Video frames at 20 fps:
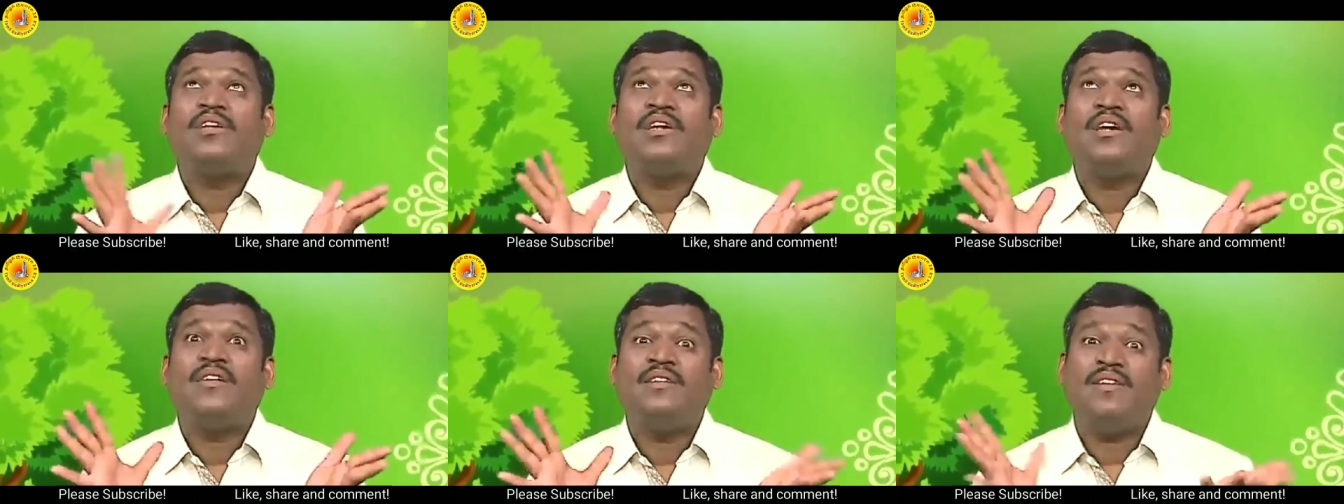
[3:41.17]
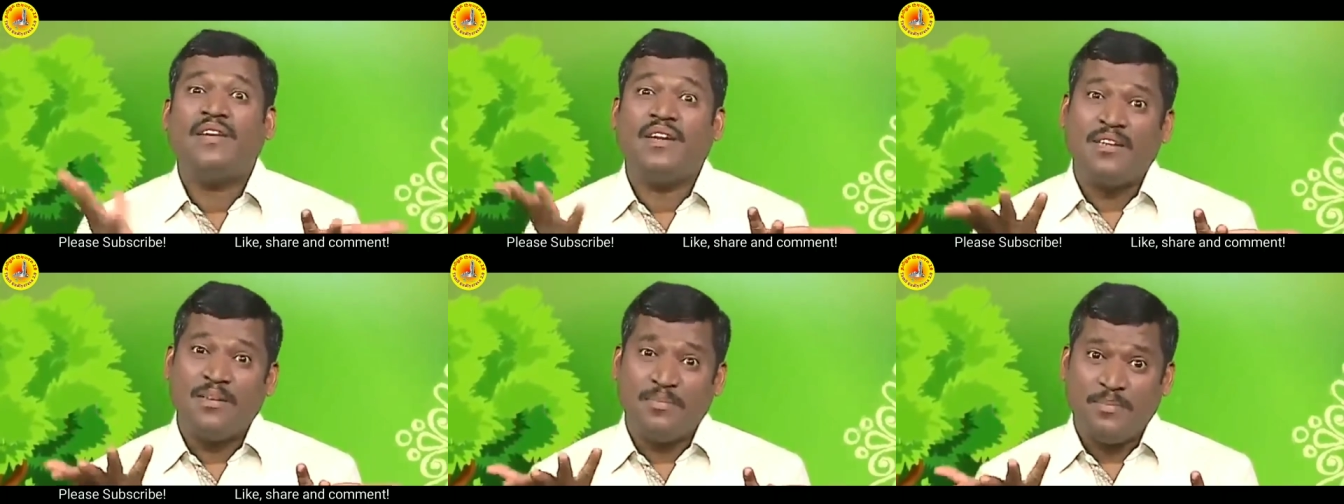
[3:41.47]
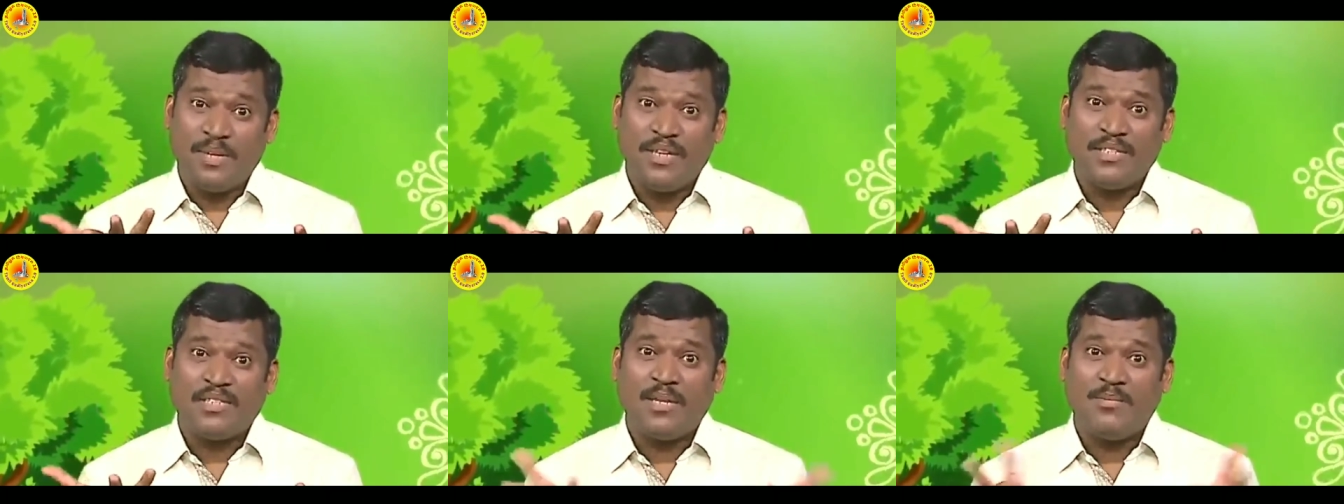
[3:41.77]
கேள்வி கேட்டு
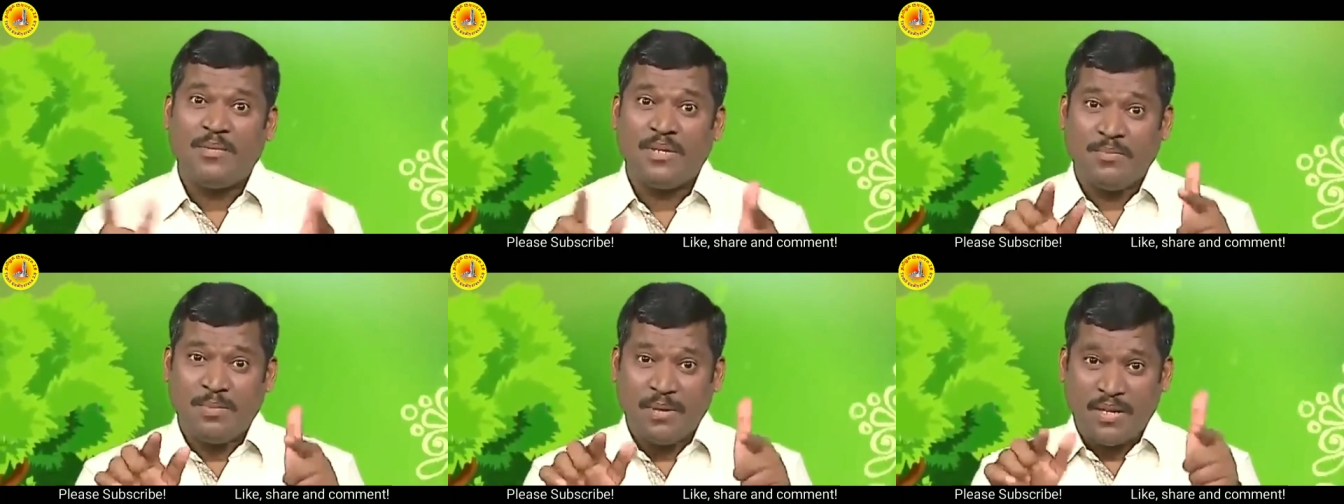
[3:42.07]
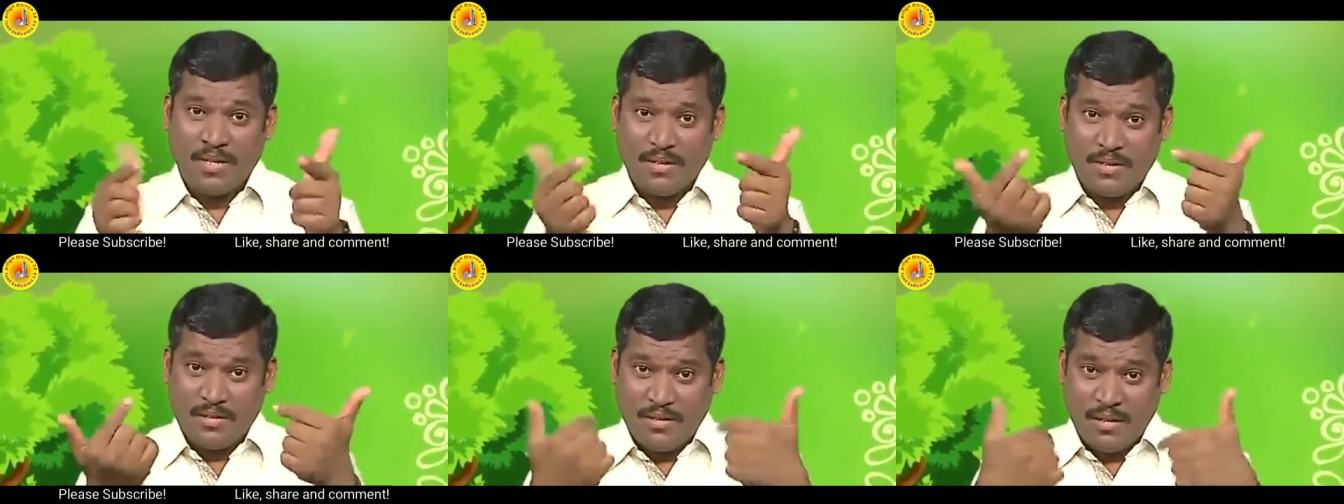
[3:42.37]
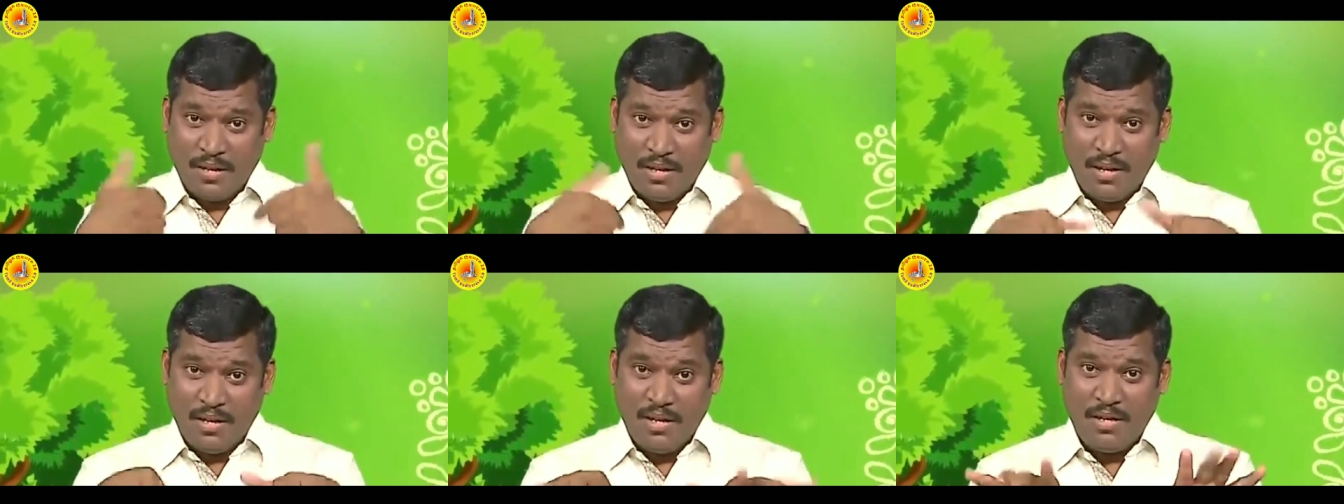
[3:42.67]
பேசாமல் இருப்பாங்க
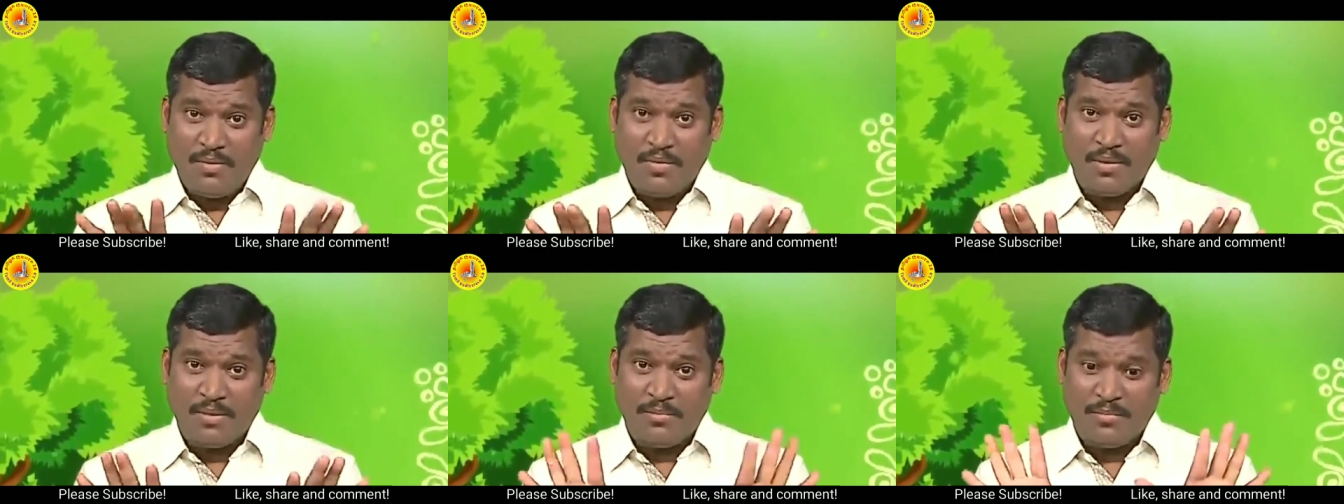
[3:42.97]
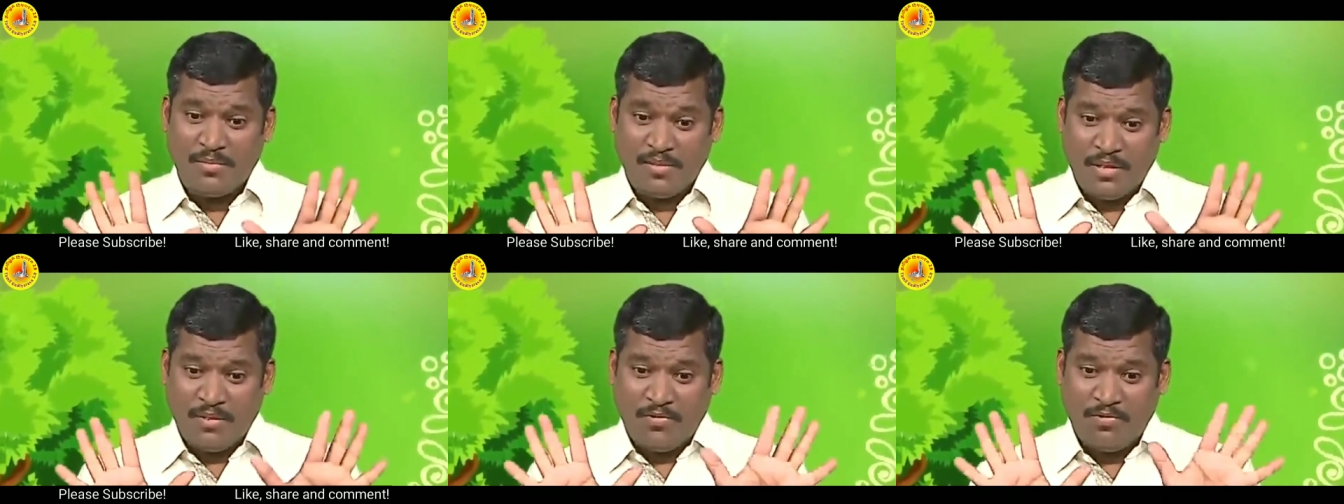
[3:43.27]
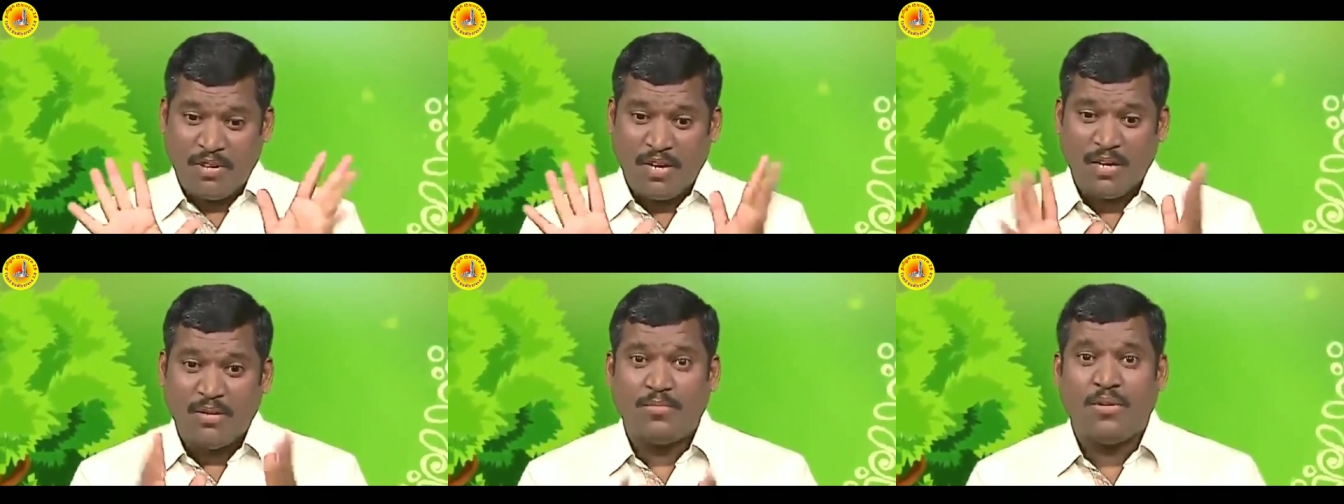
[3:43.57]
தேடி வரும் இதான்
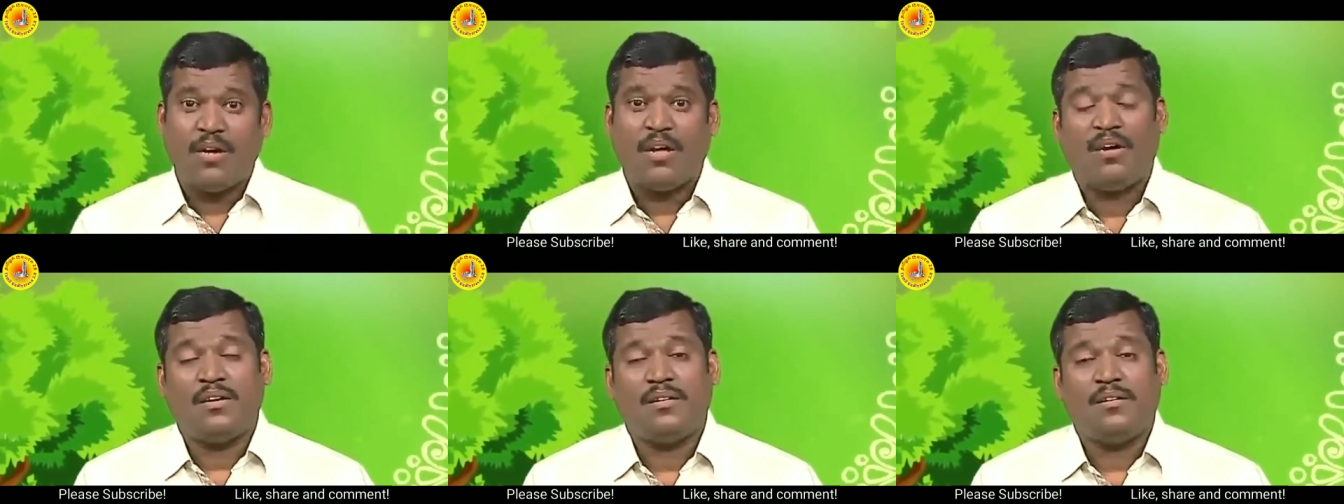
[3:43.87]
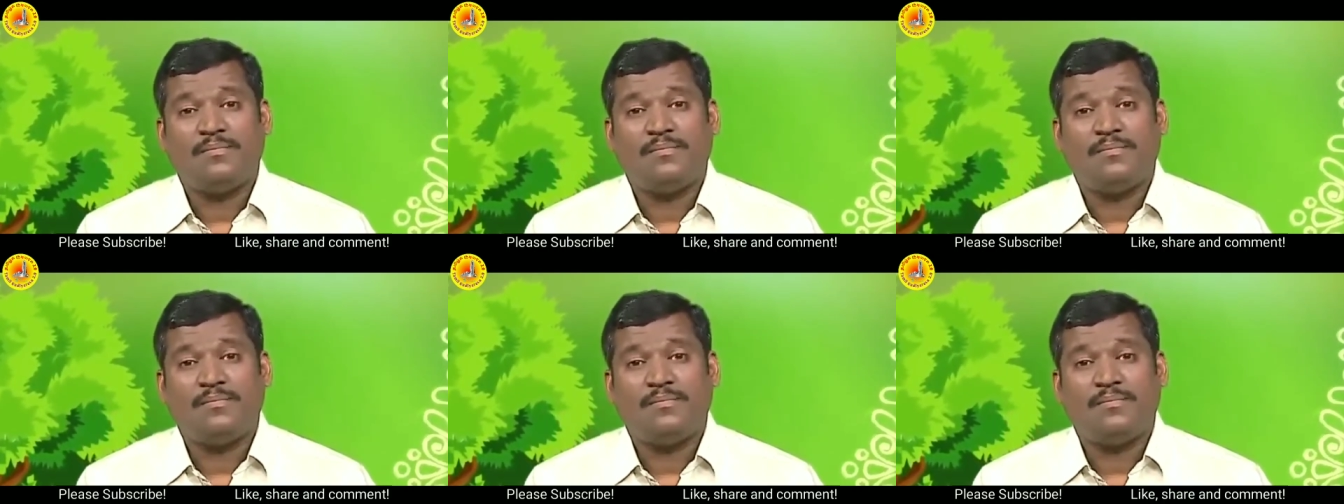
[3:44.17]
ஃபார்முலா